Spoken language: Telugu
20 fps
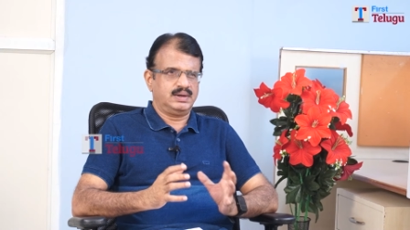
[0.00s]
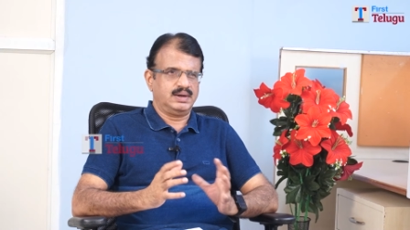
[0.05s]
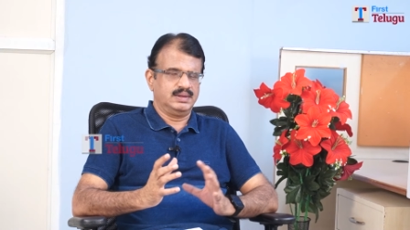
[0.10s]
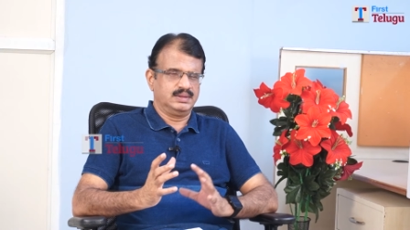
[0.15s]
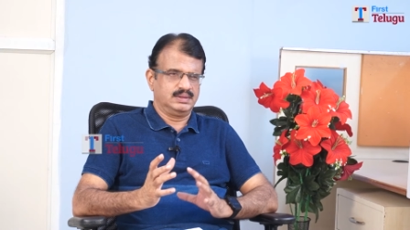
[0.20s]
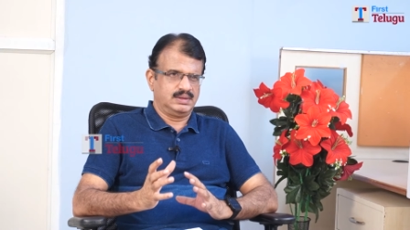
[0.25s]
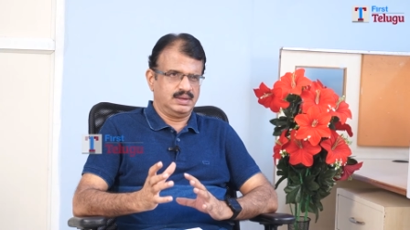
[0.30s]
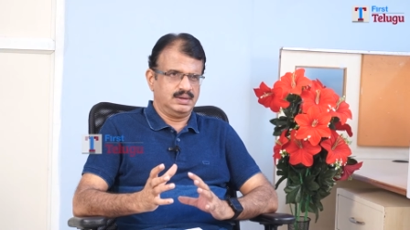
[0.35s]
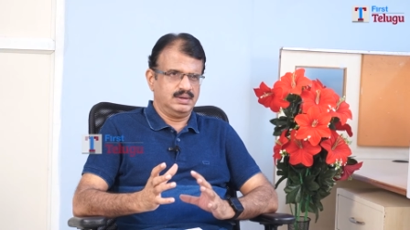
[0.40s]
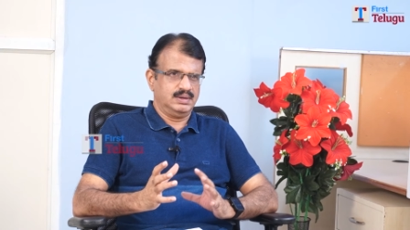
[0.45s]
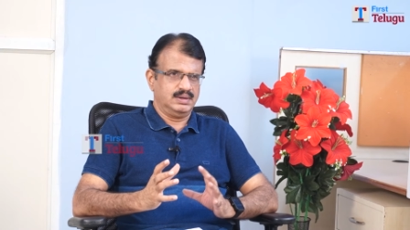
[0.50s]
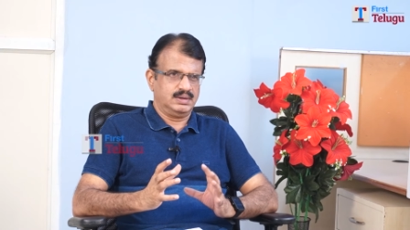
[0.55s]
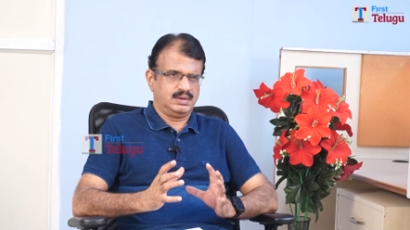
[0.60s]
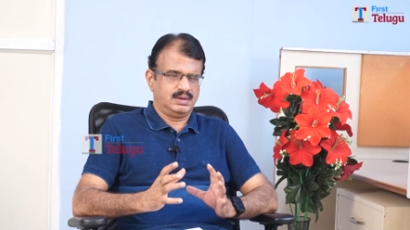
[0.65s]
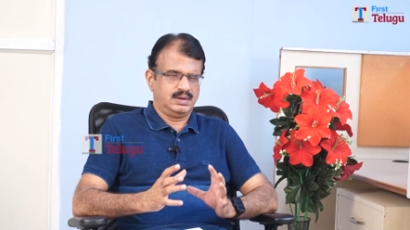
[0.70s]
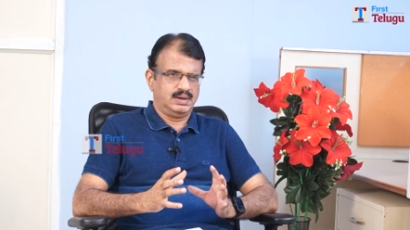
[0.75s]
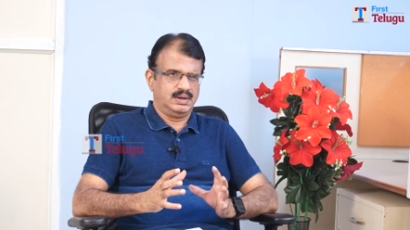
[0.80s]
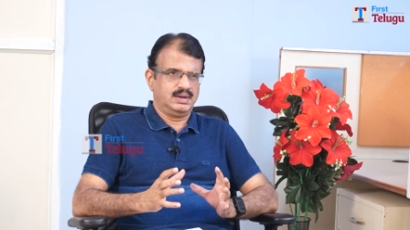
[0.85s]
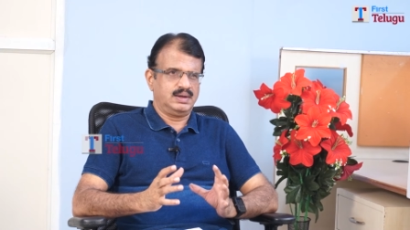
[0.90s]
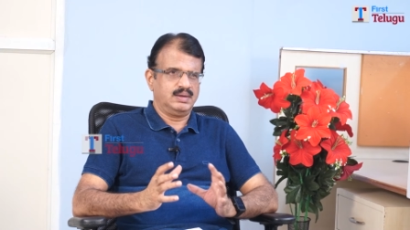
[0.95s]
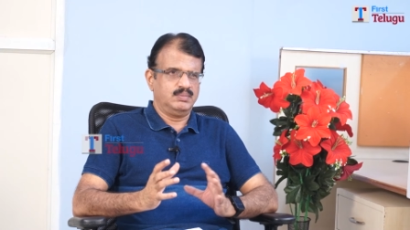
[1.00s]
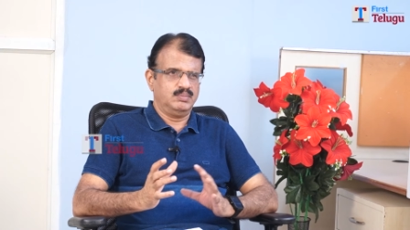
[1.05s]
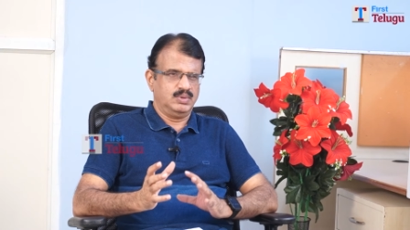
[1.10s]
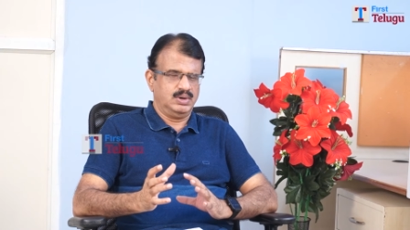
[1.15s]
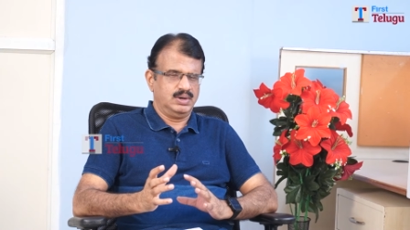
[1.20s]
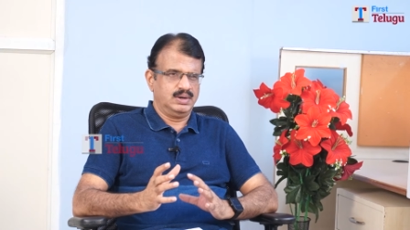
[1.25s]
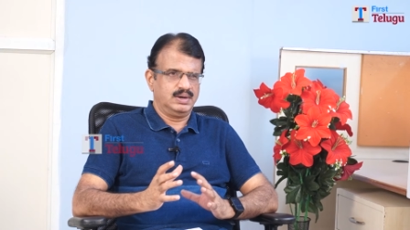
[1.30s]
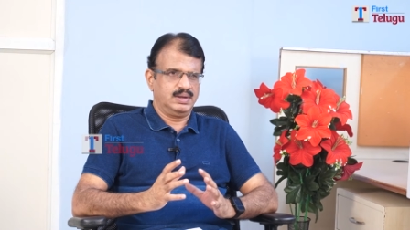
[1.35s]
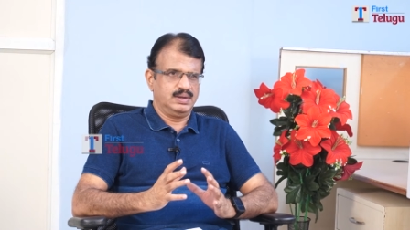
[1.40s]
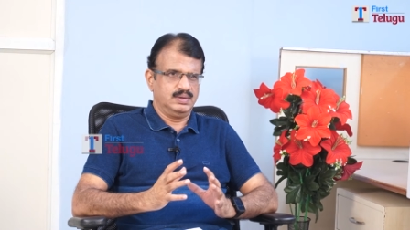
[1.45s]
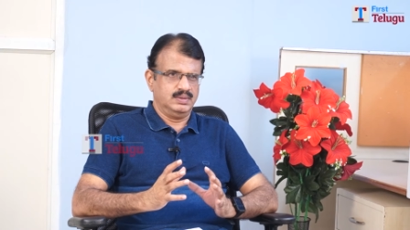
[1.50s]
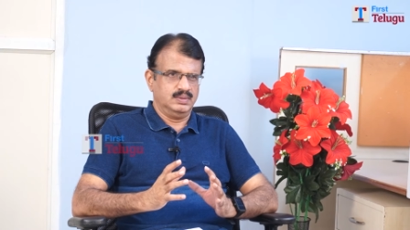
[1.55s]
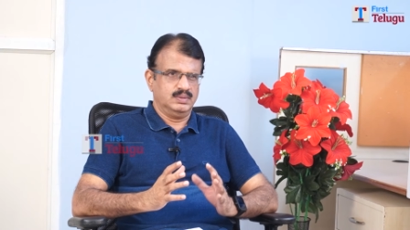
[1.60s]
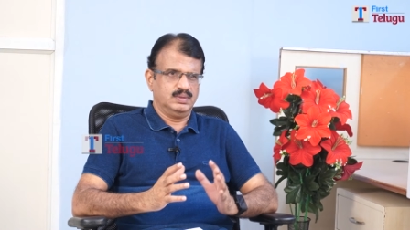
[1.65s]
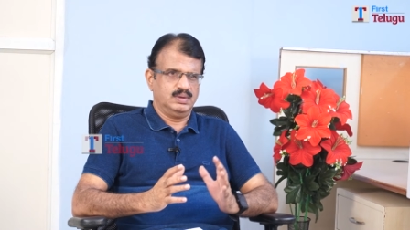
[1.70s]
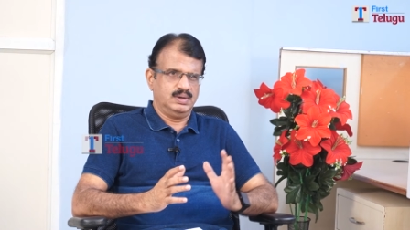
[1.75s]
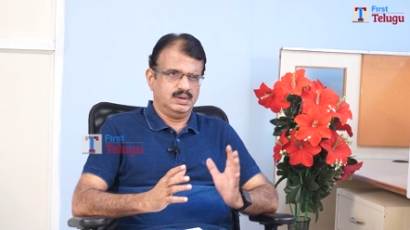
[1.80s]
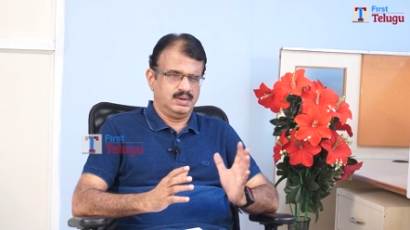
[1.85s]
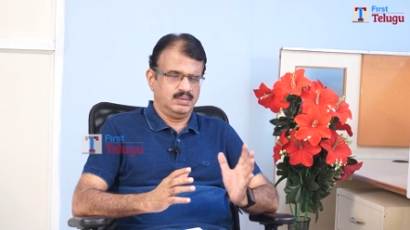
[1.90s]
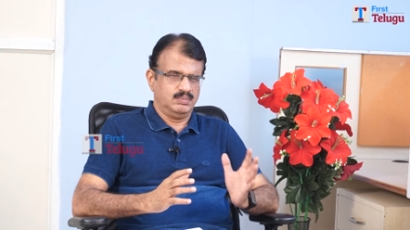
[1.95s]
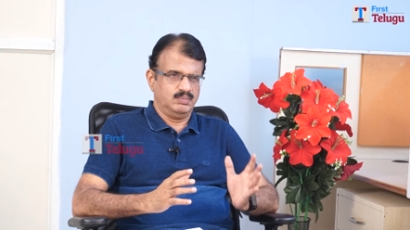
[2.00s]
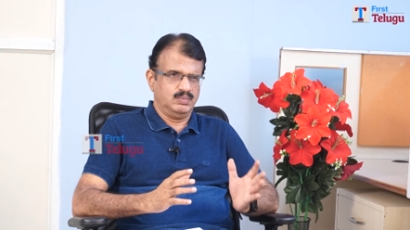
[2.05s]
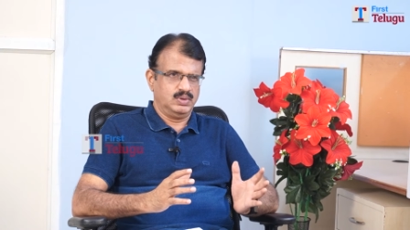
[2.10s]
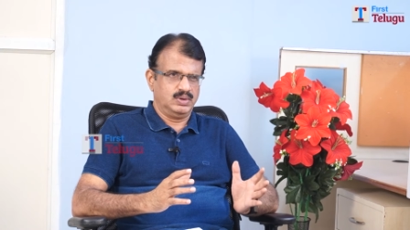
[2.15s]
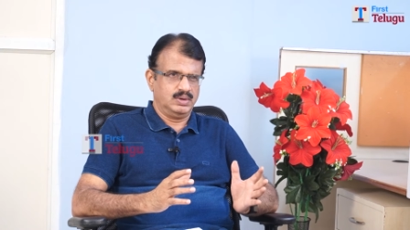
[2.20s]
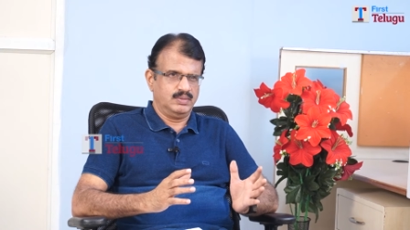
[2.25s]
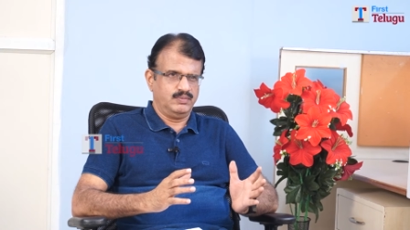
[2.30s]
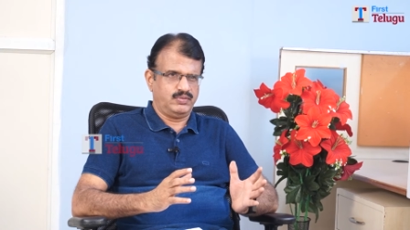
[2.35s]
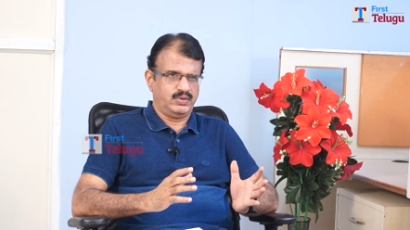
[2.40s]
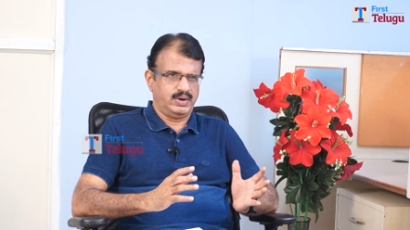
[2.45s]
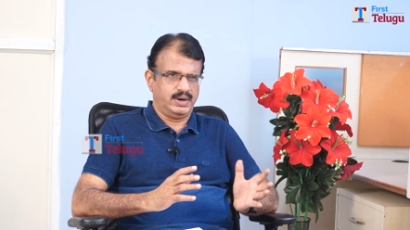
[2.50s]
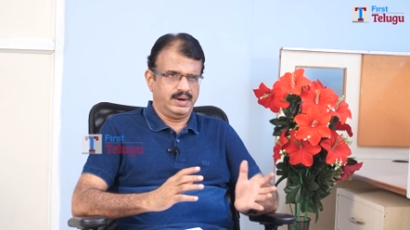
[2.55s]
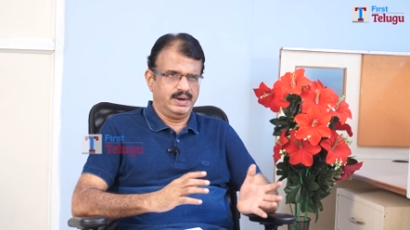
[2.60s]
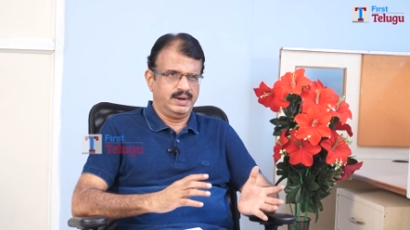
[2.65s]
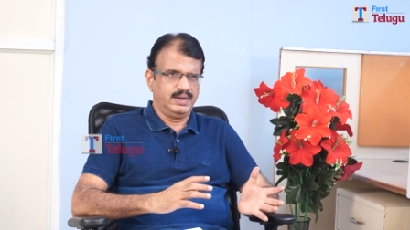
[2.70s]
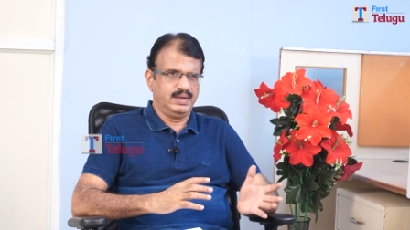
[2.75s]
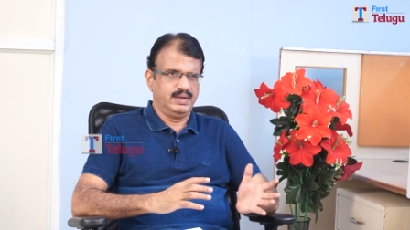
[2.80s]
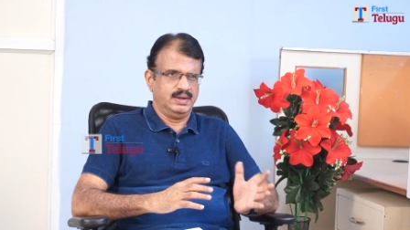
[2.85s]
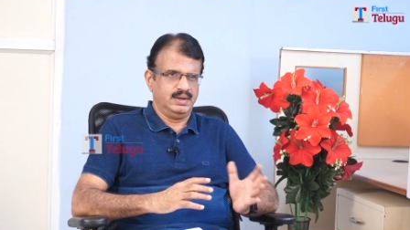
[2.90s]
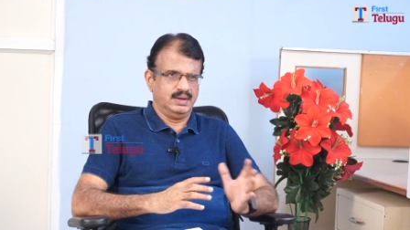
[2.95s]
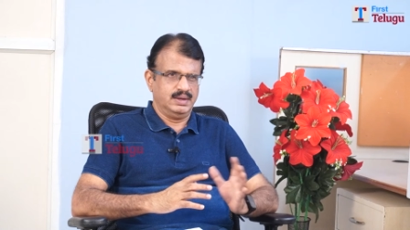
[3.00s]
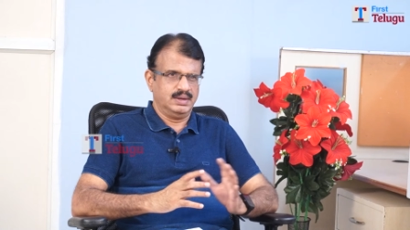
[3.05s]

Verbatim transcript: టెన్ థర్టీకి మార్నింగ్ అంటే మొన్న ఫ్రైడే